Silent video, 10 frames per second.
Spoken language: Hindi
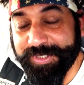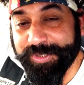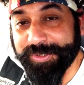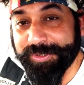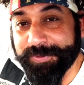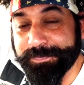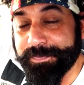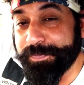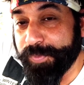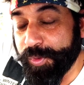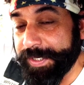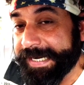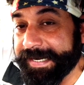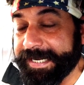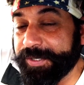तो
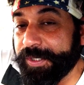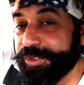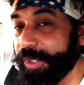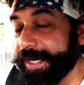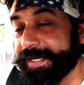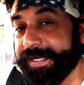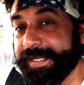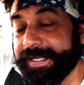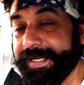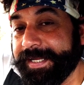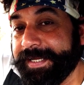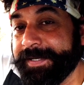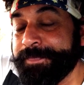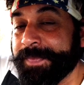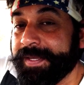पूरी राइड को एंजॉय करने के
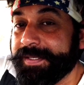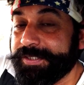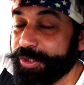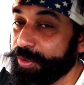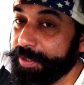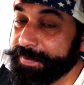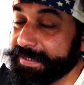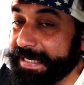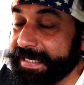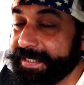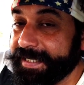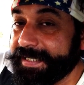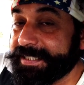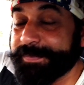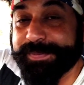लिए जिन्होंने अभी तक नहीं
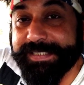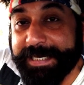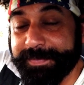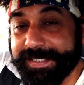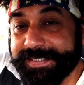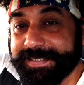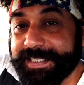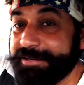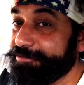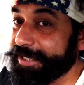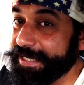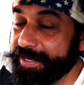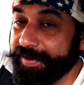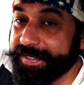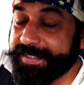किया है सब्सक्राइब कर सकते हैं
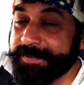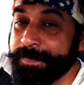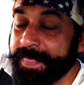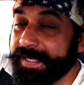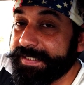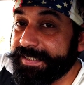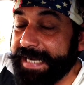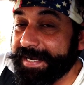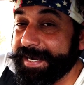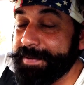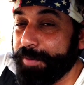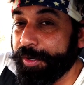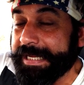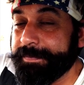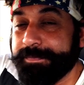फकीरा राइडर्स सैटरडे
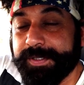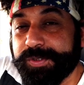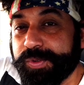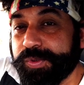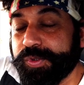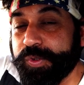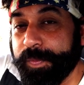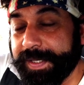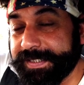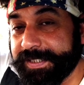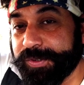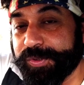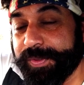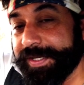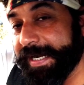मॉर्निंग परसों सुबह से
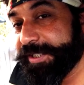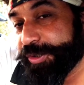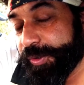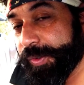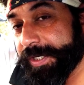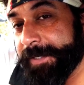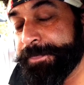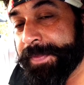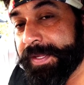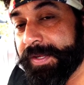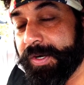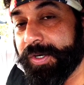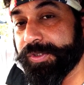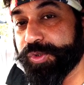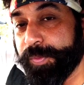दोस्तों ये राइड शुरू होगा
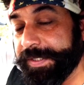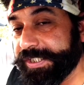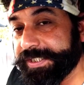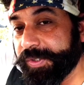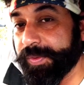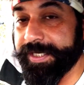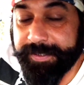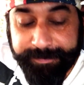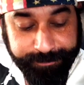और जो भी चीजें होंगी